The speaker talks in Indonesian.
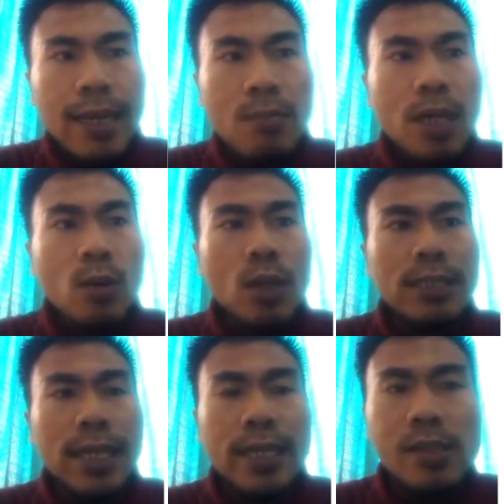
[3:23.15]
gambar
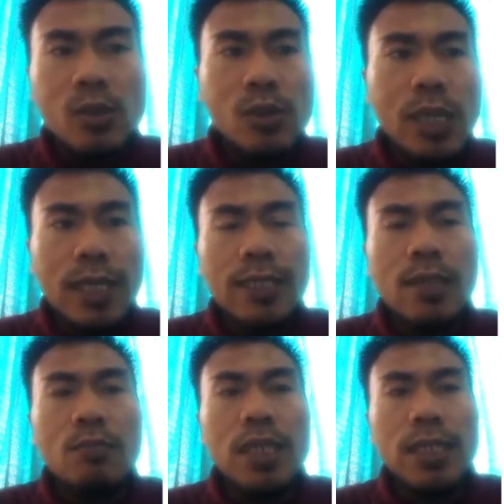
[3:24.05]
wajah Yesus yang
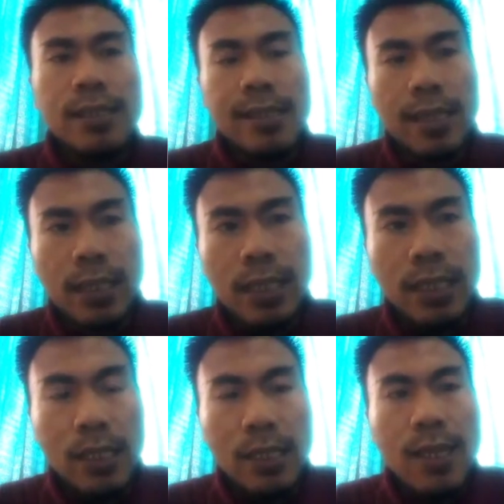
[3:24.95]
kita miliki saat
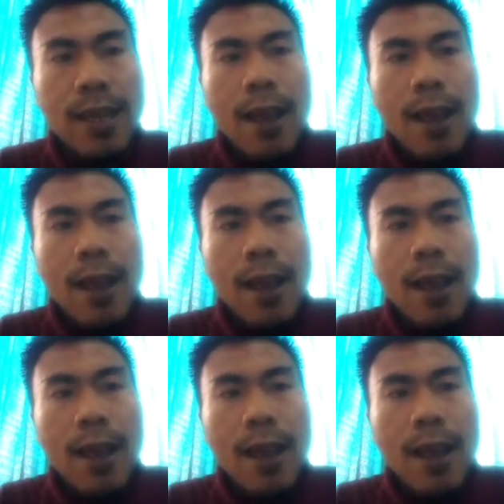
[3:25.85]
ini